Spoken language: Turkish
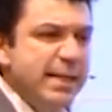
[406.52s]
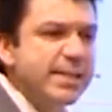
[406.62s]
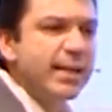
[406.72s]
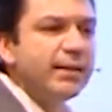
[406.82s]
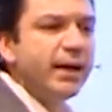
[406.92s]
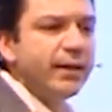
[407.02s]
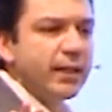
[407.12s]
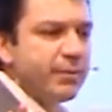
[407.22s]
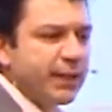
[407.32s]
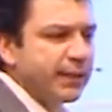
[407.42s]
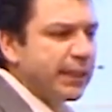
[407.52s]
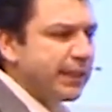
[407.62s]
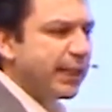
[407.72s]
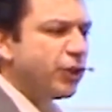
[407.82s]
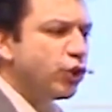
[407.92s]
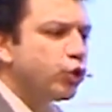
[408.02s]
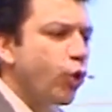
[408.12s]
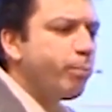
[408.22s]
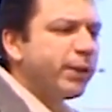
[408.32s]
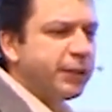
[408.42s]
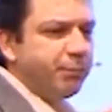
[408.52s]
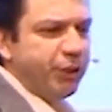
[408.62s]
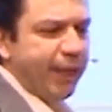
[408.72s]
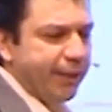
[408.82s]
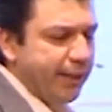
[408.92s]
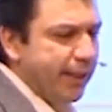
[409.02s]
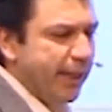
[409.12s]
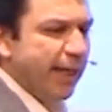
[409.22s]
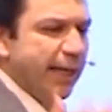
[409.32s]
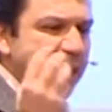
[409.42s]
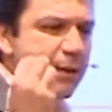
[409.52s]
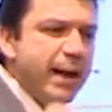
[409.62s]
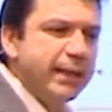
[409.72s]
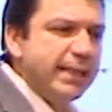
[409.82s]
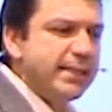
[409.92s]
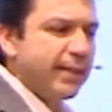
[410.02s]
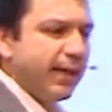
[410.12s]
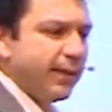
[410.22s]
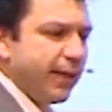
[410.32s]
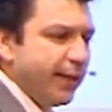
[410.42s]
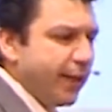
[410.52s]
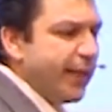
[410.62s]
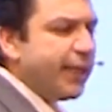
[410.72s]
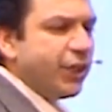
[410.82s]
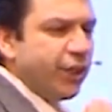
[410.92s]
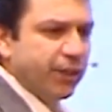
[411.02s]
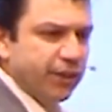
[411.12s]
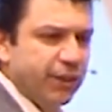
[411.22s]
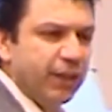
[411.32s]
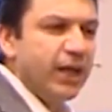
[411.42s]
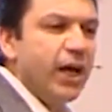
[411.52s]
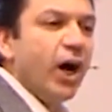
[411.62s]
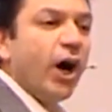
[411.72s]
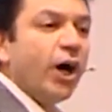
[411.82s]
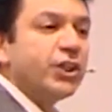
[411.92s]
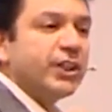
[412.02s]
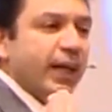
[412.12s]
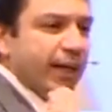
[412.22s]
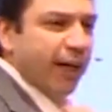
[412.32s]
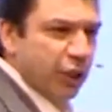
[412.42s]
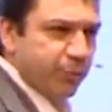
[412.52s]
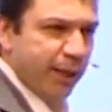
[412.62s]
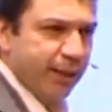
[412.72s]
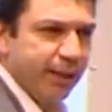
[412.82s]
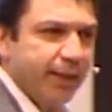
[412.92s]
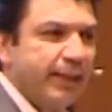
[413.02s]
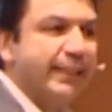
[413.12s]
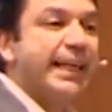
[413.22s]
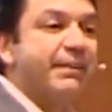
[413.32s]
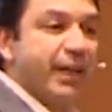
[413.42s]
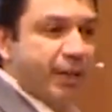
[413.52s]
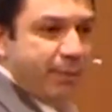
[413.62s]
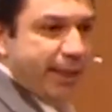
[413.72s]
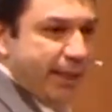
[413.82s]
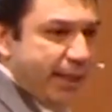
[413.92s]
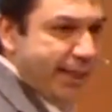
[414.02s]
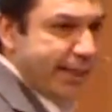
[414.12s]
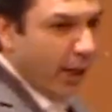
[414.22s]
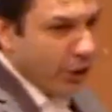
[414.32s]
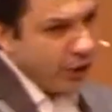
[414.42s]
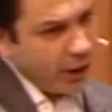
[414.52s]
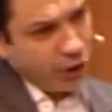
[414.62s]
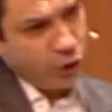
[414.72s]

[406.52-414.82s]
insanlar ne alır bakın? Satış çok basit bir şey. Temelde insanlar iki şey alır. Acıdan kaçmak, zevke gitmek. Ya acıdan